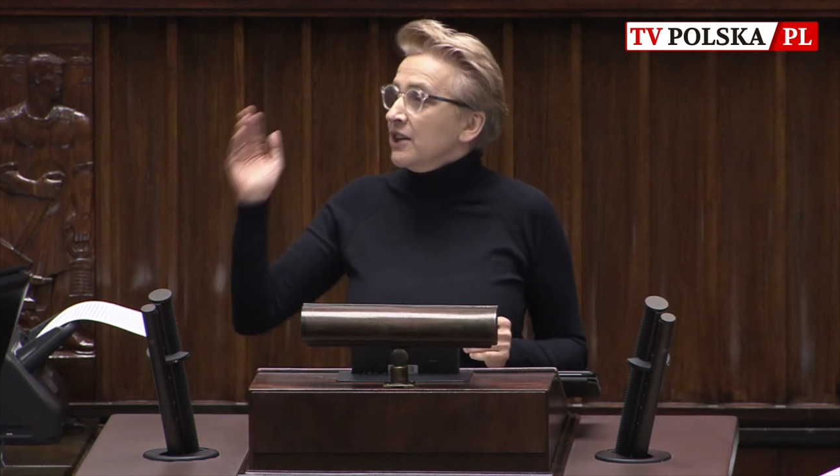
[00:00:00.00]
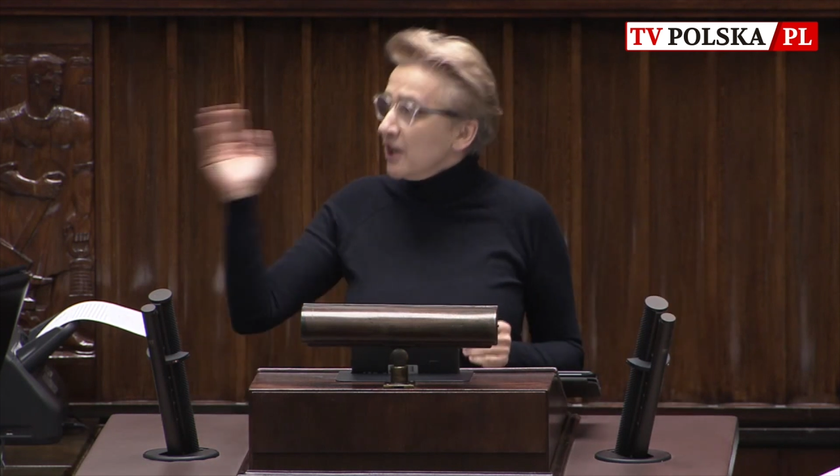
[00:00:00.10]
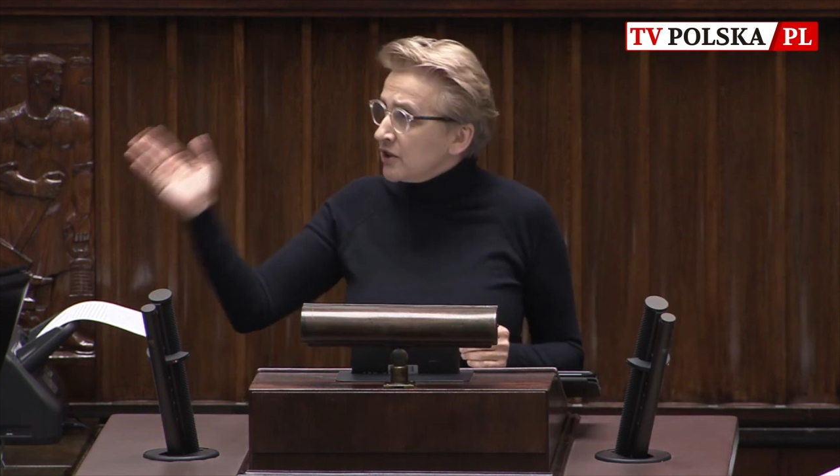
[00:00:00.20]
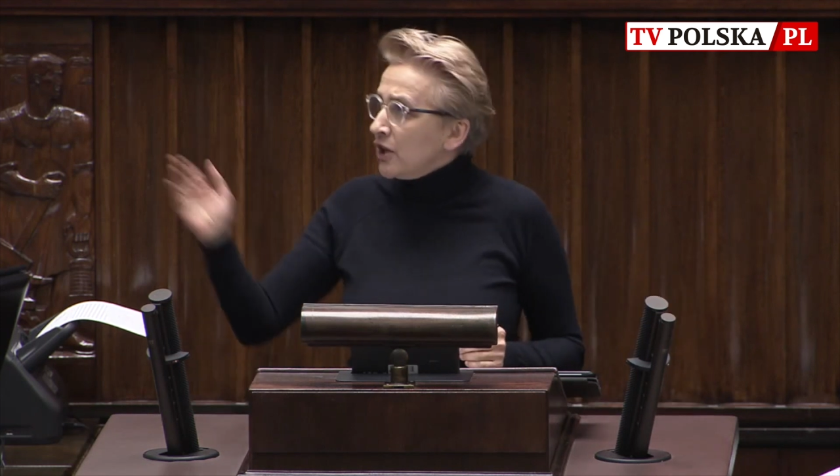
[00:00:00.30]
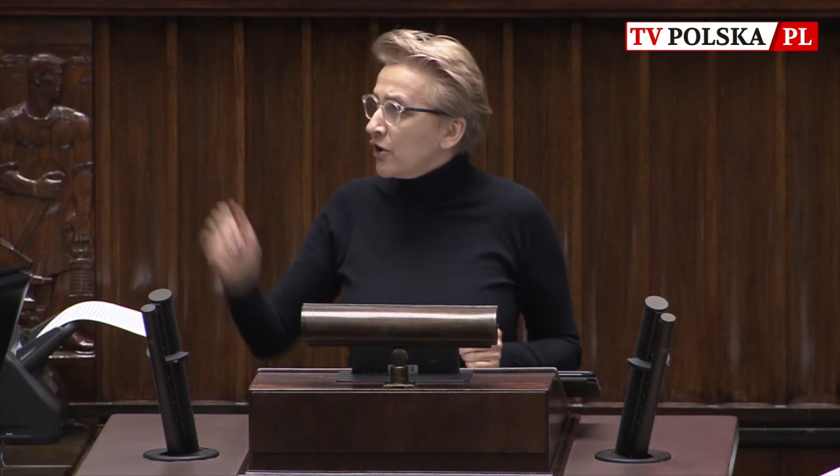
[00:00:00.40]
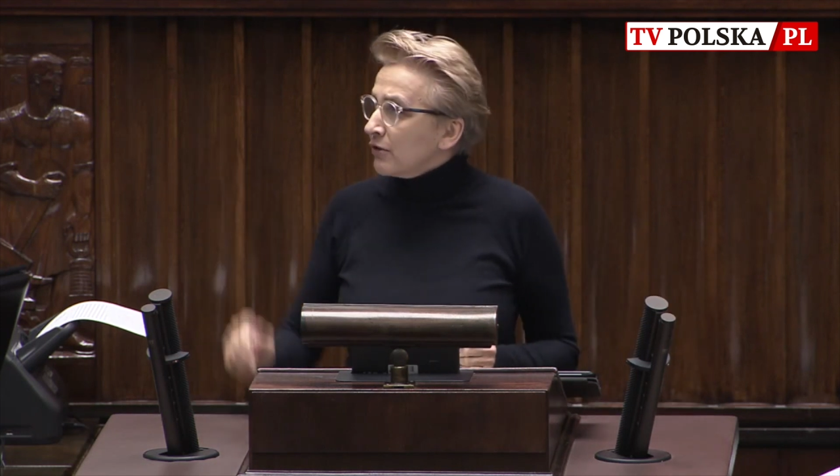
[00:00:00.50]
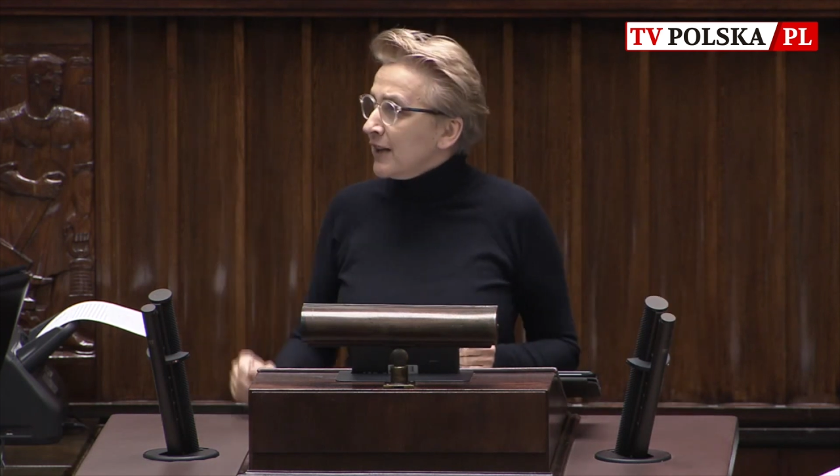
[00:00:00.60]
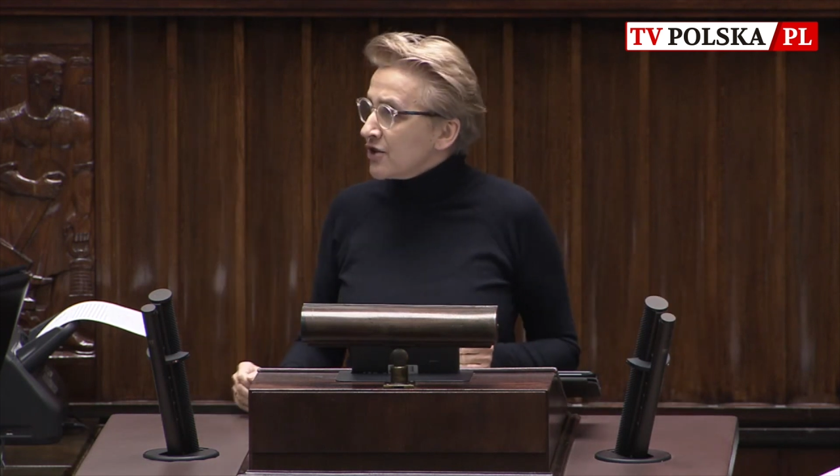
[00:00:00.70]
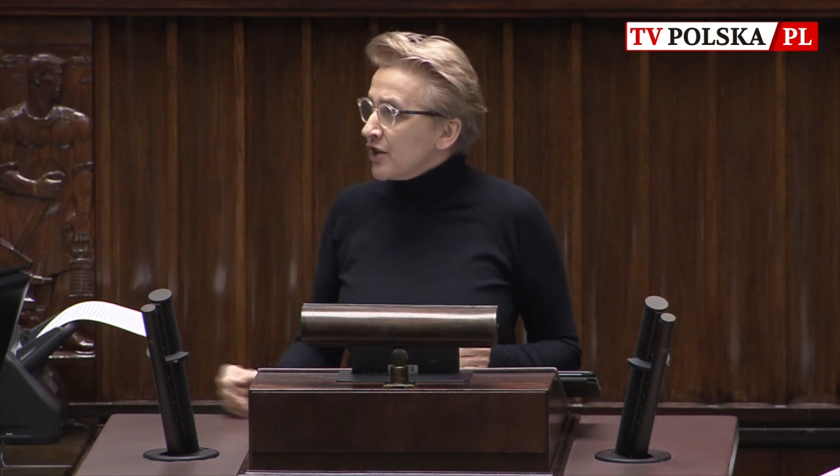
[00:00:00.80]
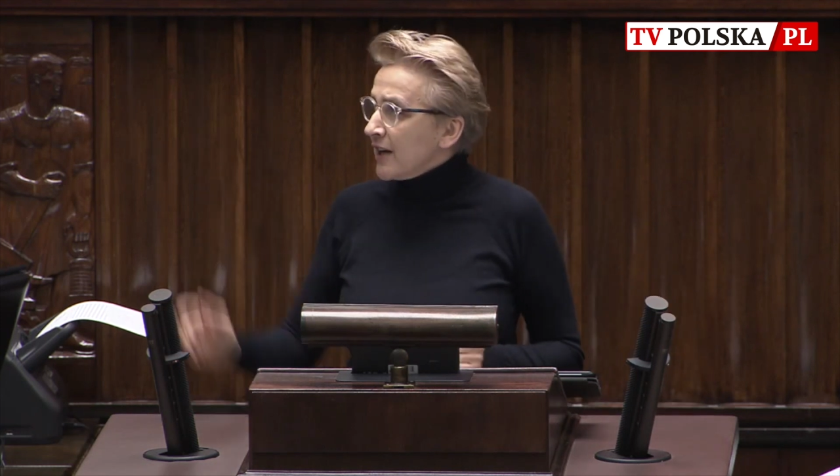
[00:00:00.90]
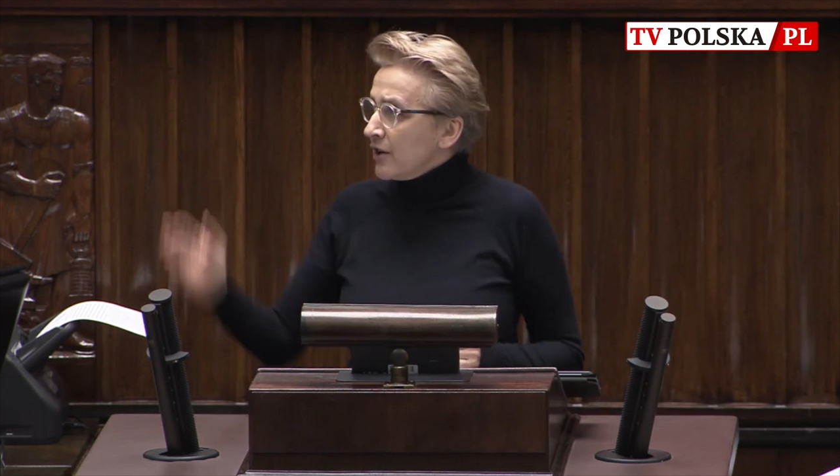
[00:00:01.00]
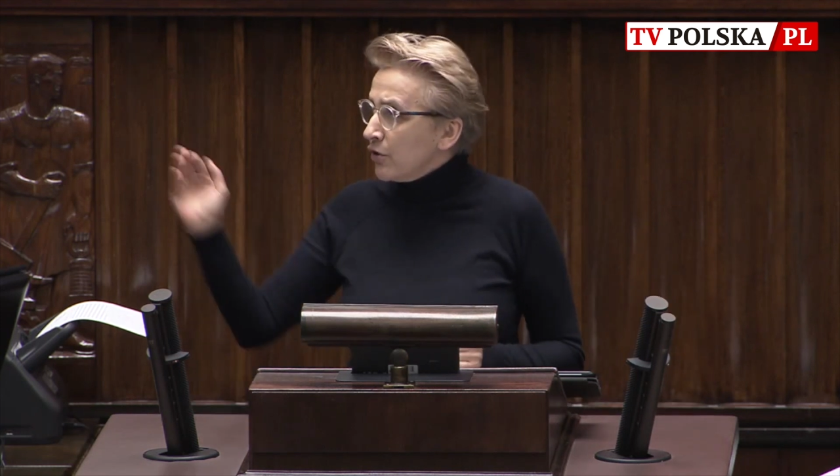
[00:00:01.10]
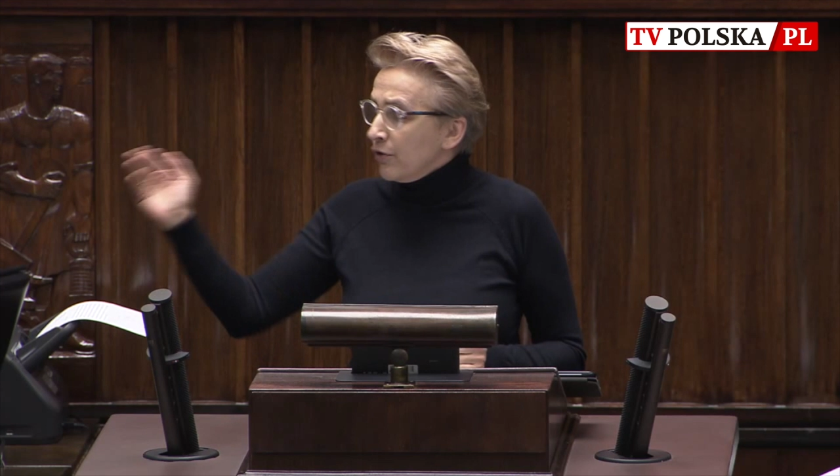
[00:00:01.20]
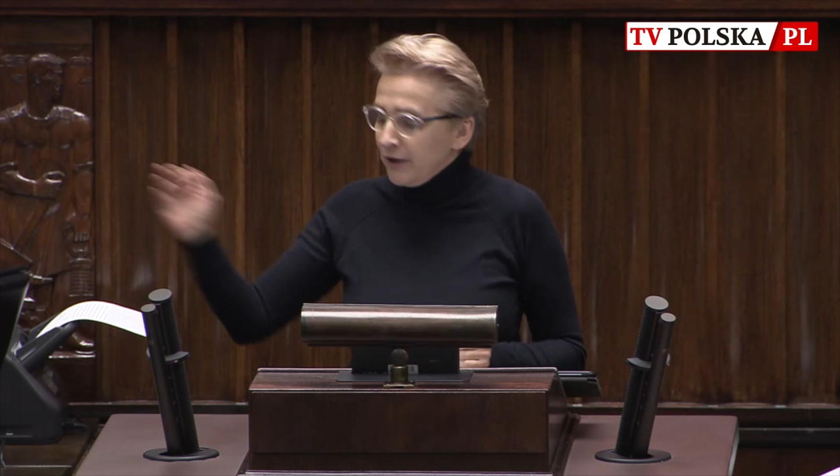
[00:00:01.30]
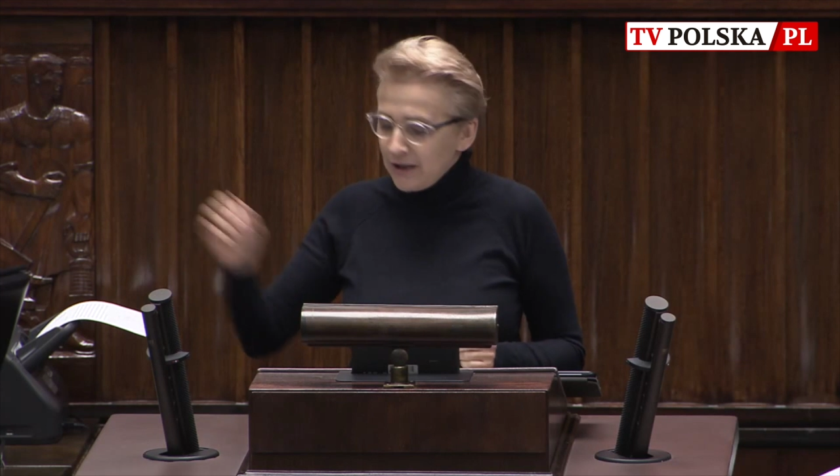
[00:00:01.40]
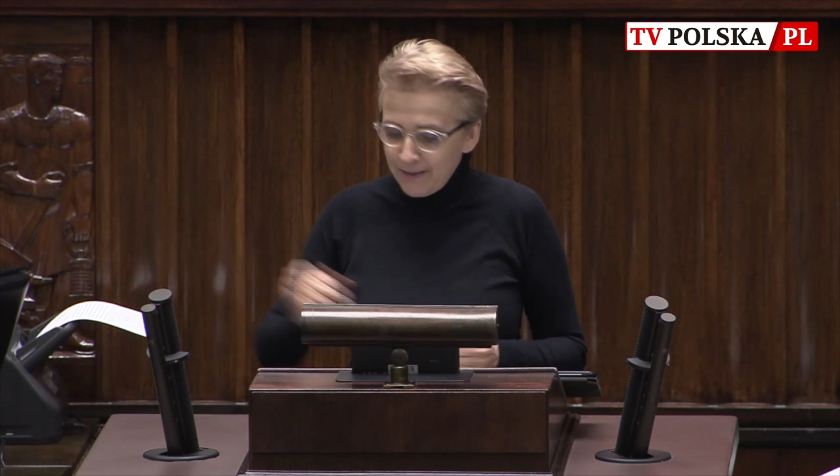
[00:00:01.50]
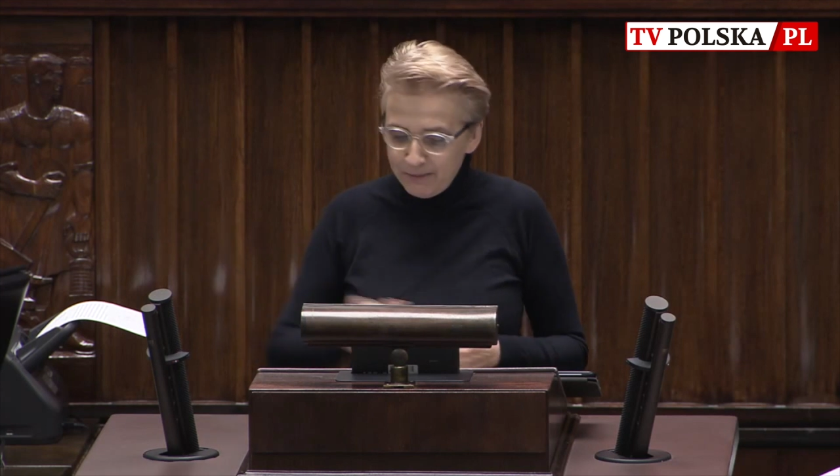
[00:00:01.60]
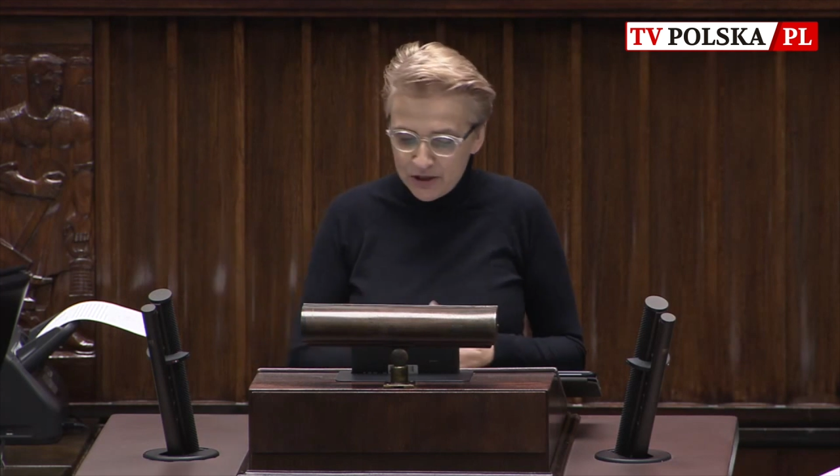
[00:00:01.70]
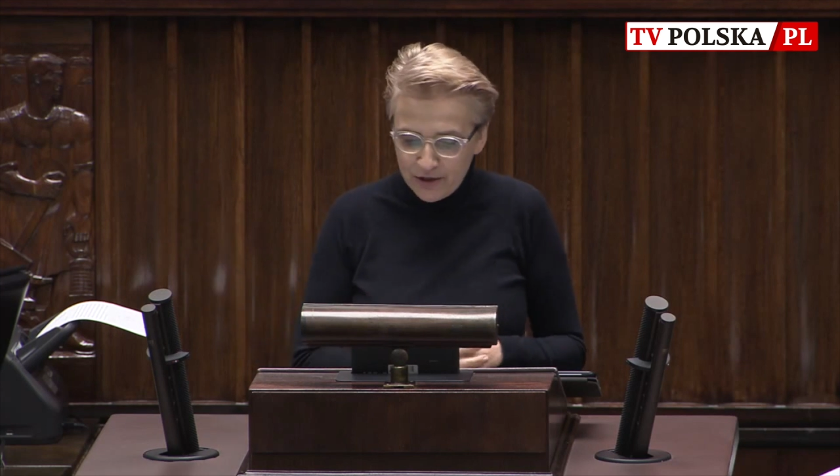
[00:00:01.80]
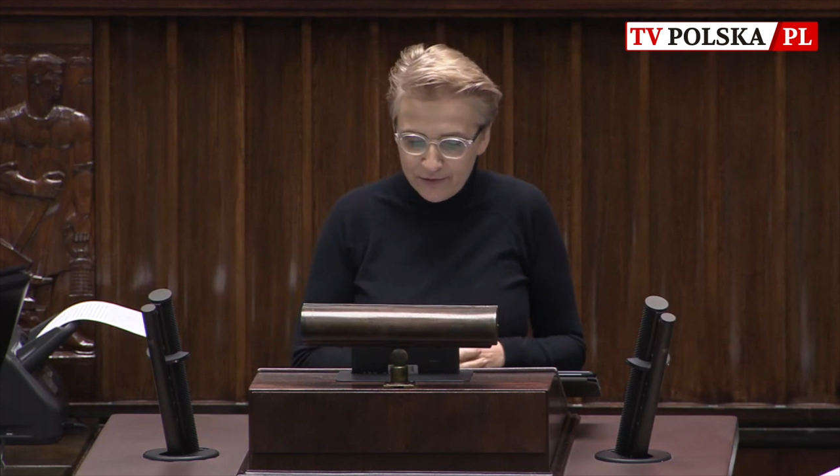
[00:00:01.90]
nie tylko dla czarnków i dla
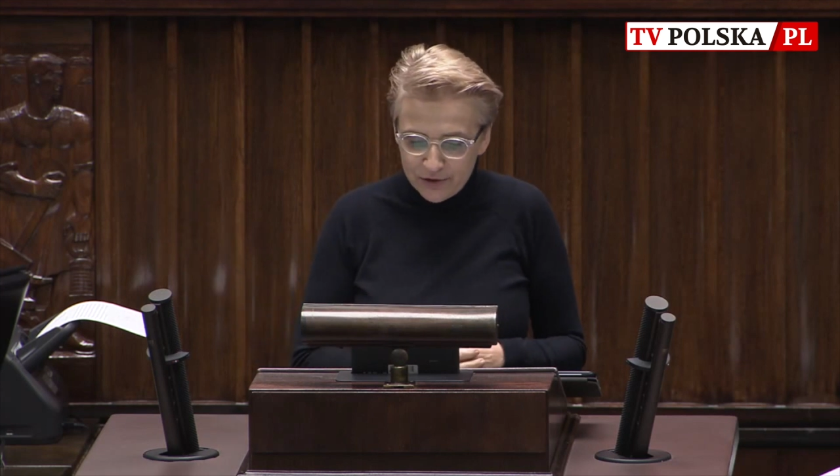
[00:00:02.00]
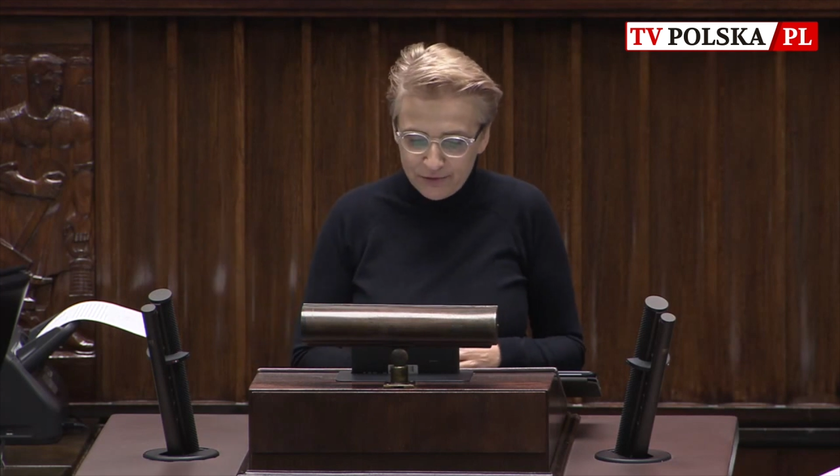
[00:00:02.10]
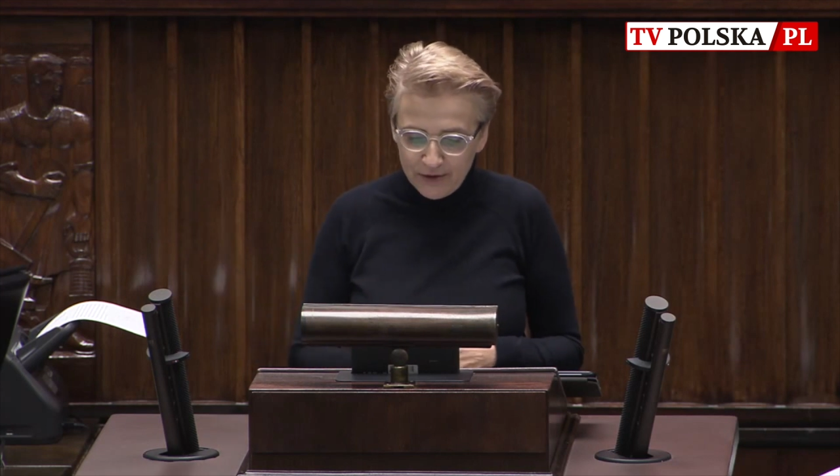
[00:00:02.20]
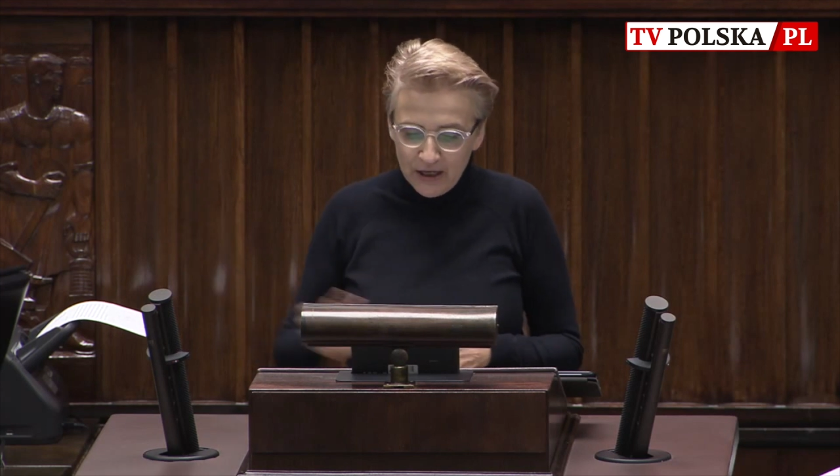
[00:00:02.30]
pisowców.